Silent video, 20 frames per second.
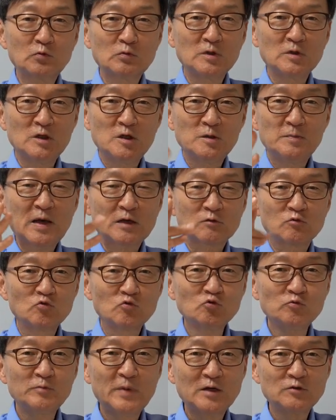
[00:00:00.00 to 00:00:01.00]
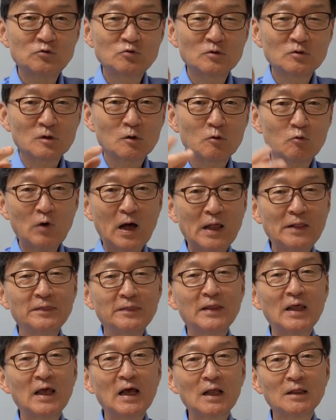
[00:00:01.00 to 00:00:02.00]
200, 2배 주는
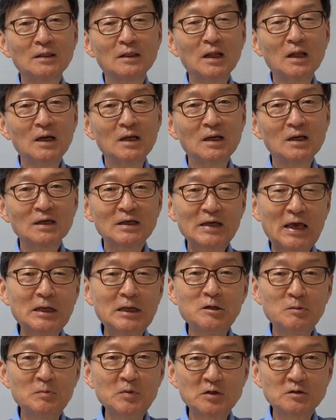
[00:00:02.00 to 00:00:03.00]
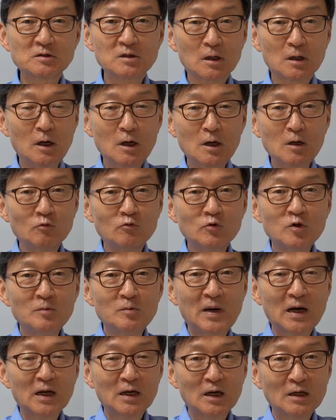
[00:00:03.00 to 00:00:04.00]
관대한 개념이었으니까 우리
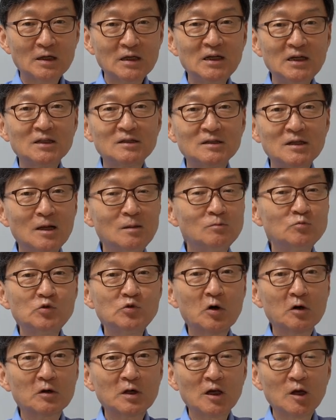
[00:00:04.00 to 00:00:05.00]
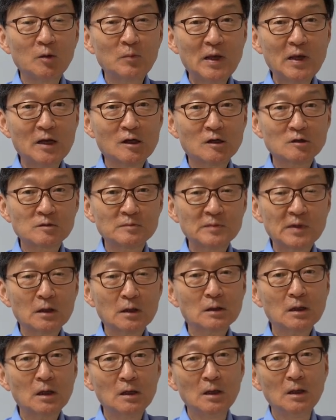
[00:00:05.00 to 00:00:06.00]
말하는 1대1 무역 개념이 아니었습니다.
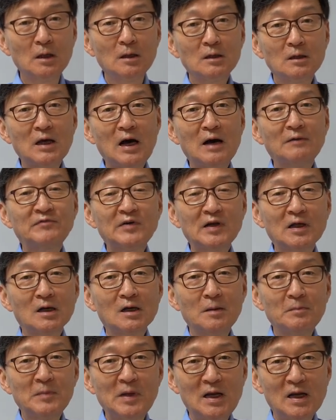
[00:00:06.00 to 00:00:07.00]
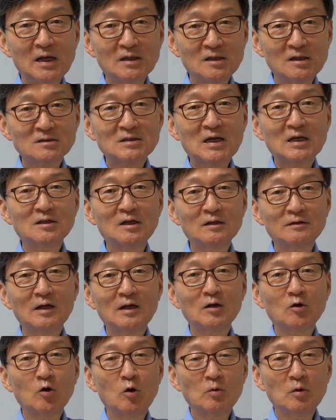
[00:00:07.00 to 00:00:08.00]
그러니까 아프리카 밀란드
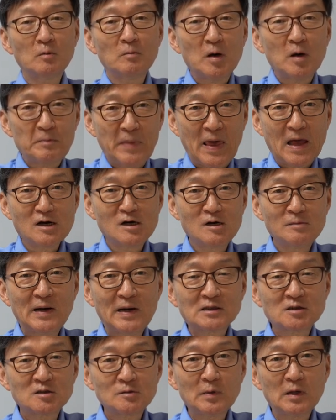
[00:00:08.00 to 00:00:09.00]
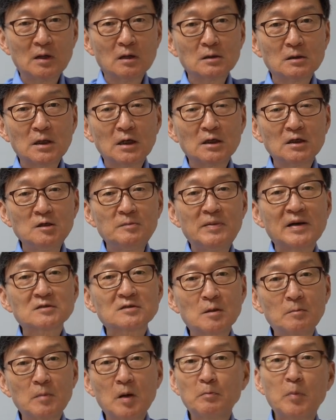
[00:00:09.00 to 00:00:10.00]
사절단 경우, 뭐 100을 바치면 그냥 200,
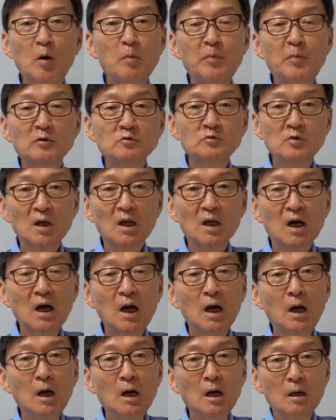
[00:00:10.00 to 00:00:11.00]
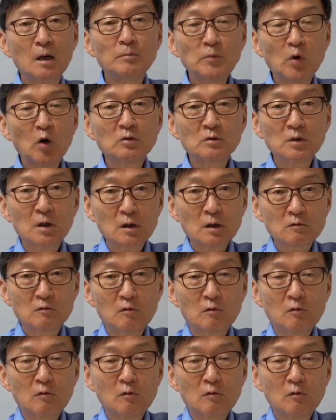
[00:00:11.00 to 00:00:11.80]
300 퍽퍽 주니까 명나라